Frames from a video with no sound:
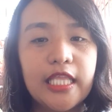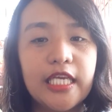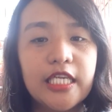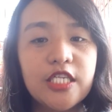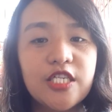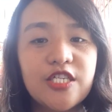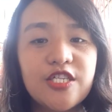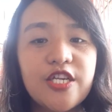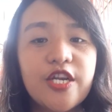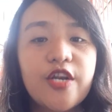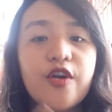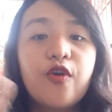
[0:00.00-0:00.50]
Na
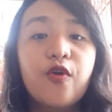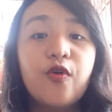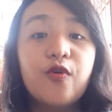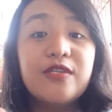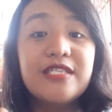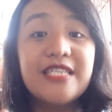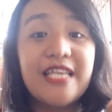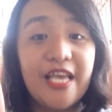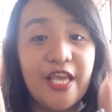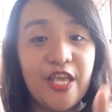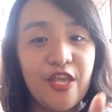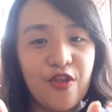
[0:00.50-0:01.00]
share ko
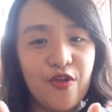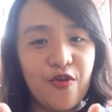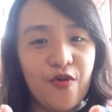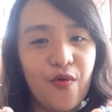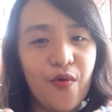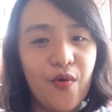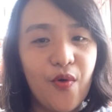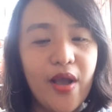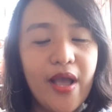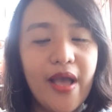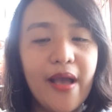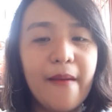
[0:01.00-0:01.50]
sa
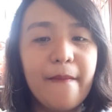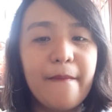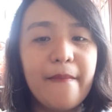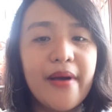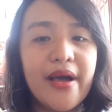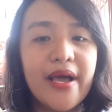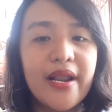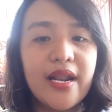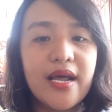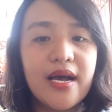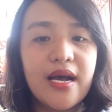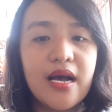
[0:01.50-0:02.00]
inyo
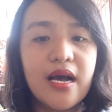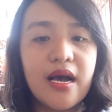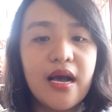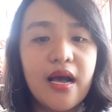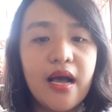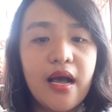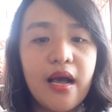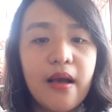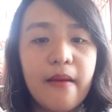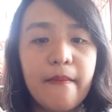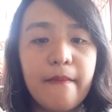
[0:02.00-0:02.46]
para